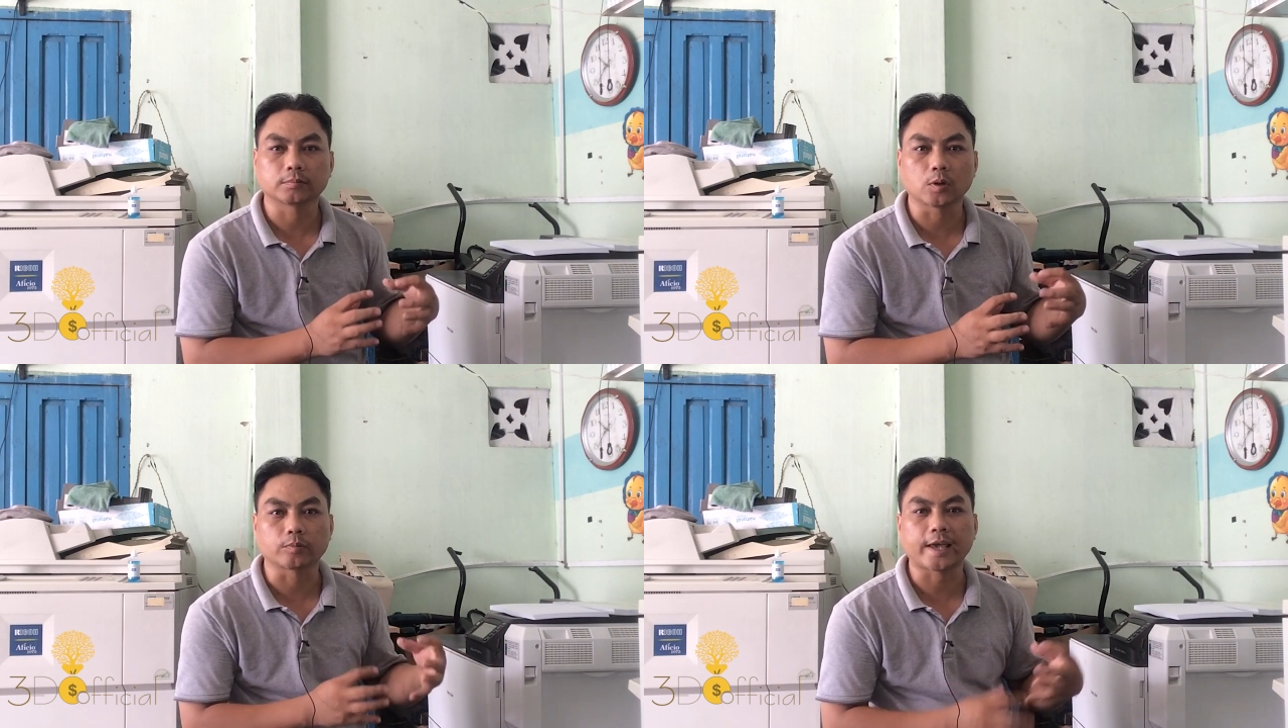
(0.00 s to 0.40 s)

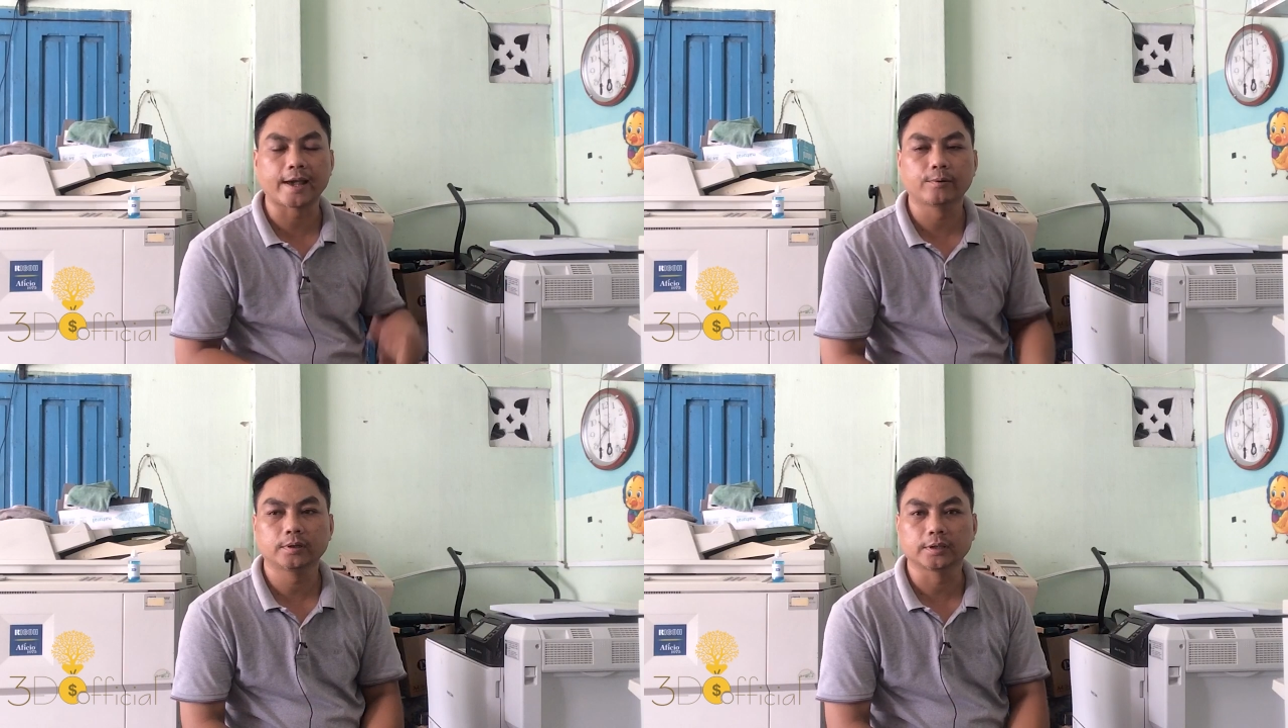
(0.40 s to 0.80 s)
cùng
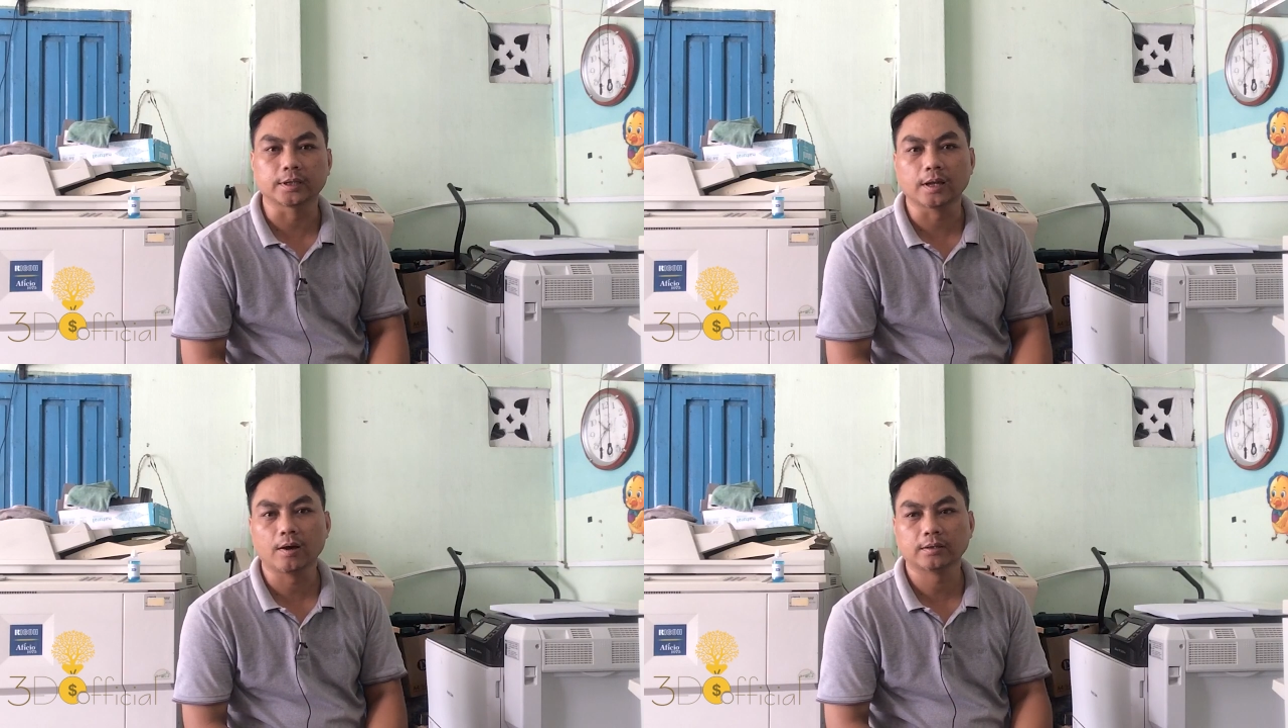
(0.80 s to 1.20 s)
nhau
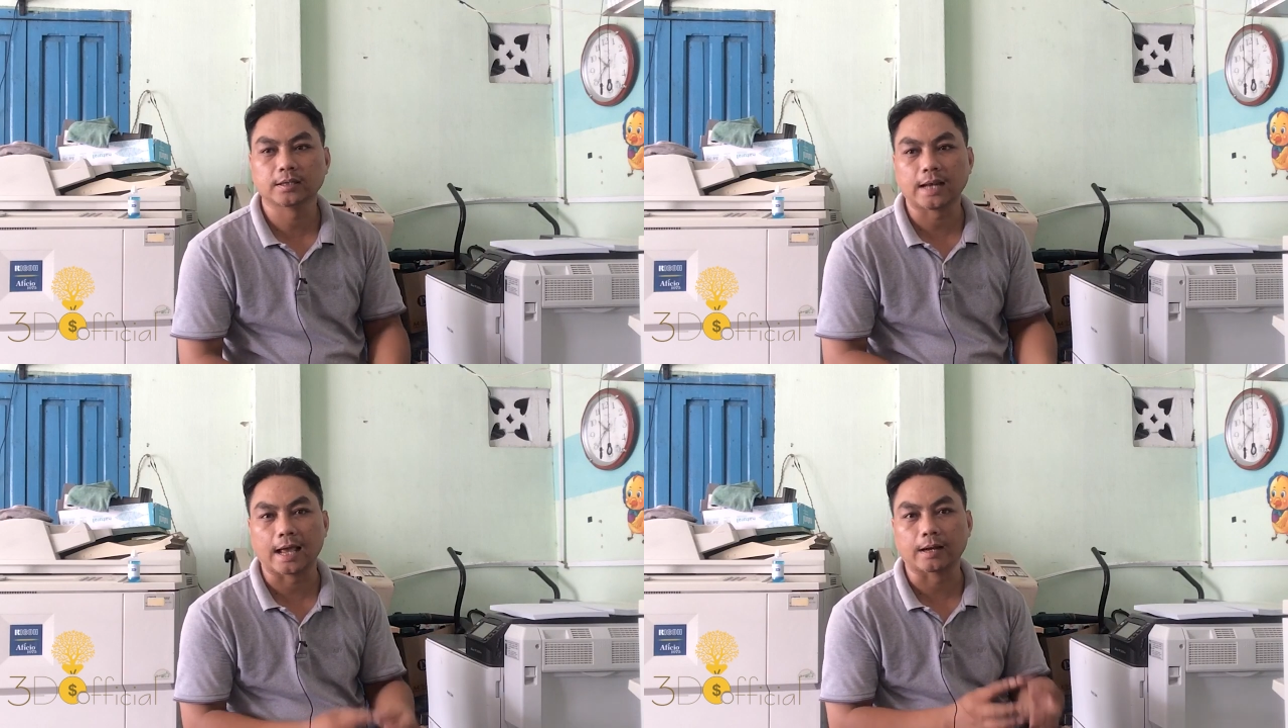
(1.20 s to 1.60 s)
thì nó
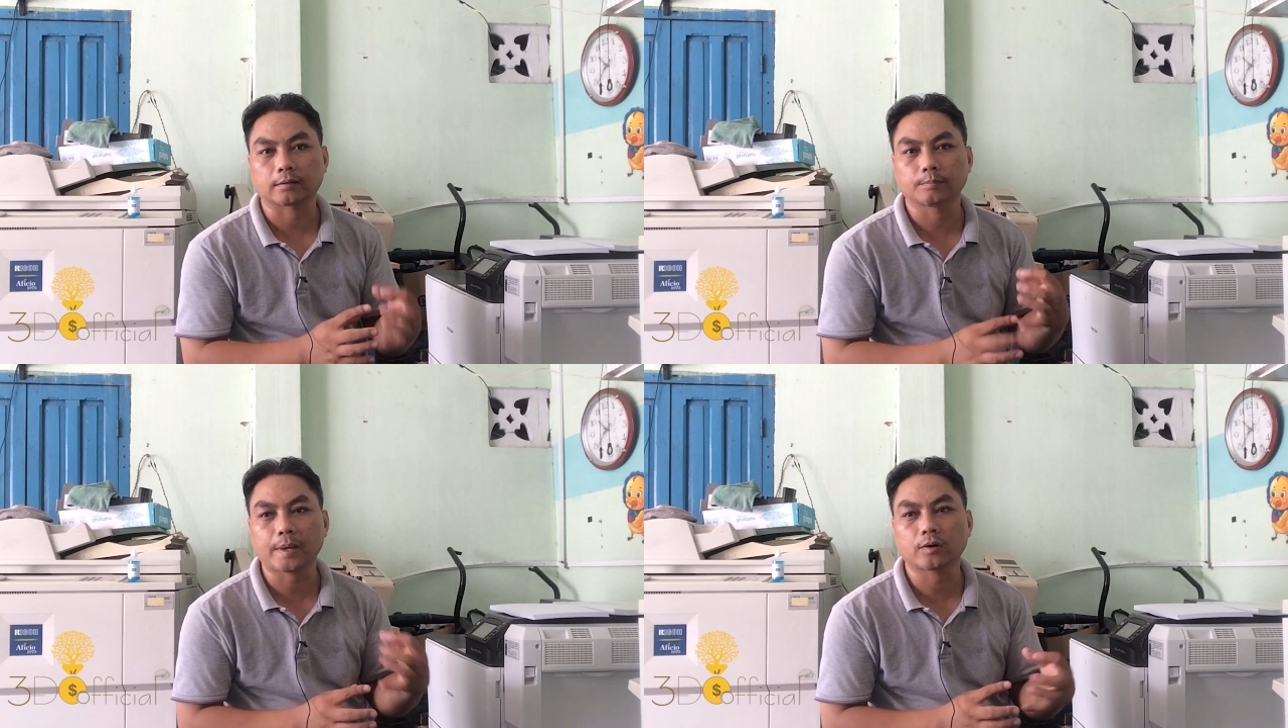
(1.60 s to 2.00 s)
chỉ là
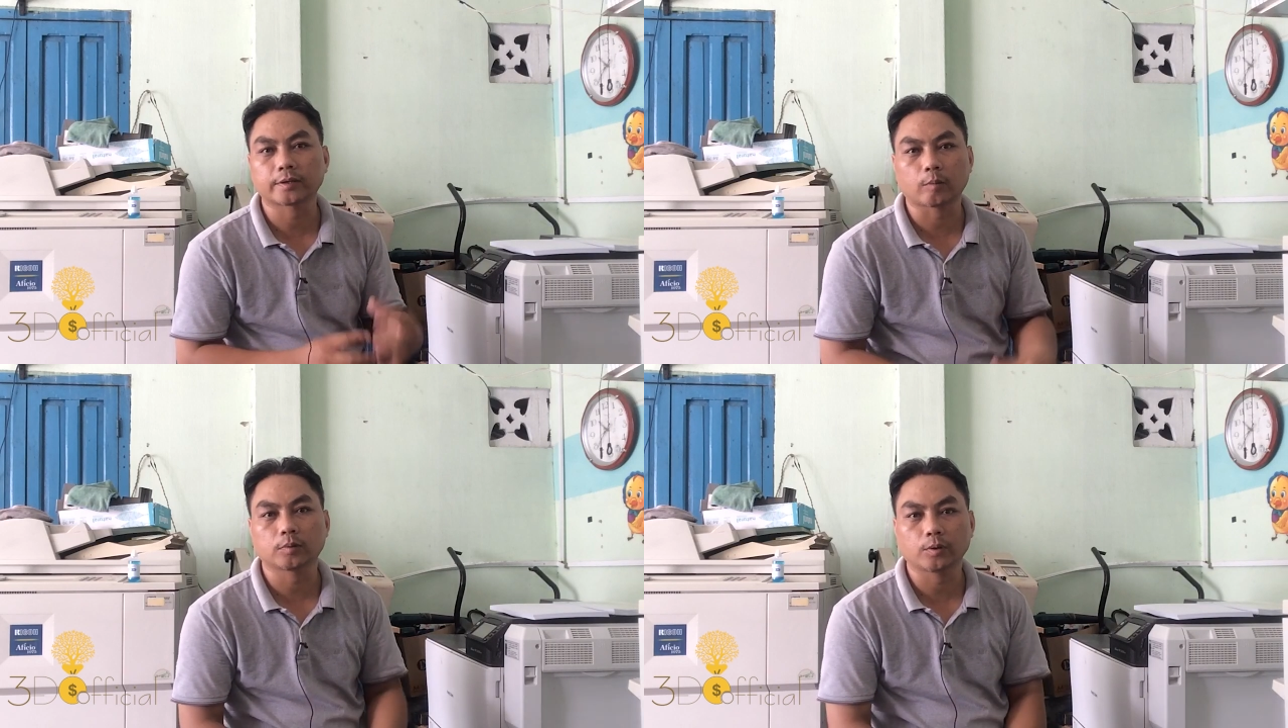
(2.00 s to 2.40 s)
mấy con
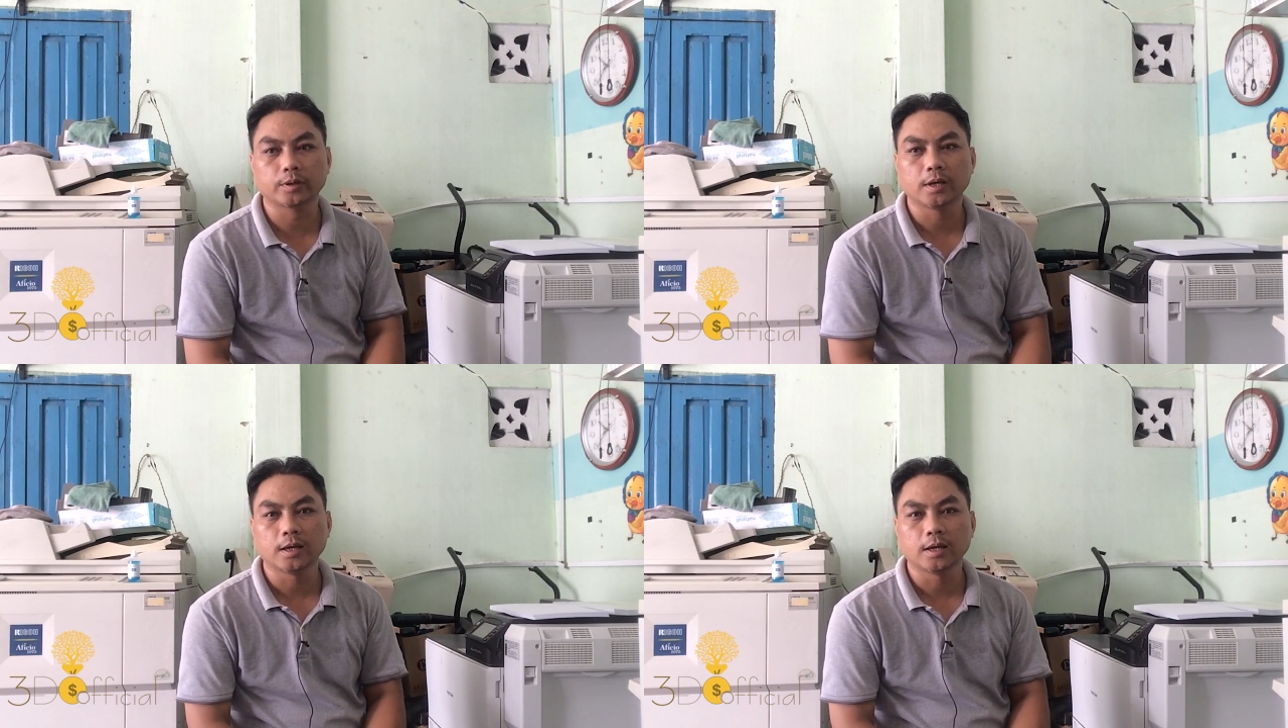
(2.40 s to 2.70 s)
nhông thôi.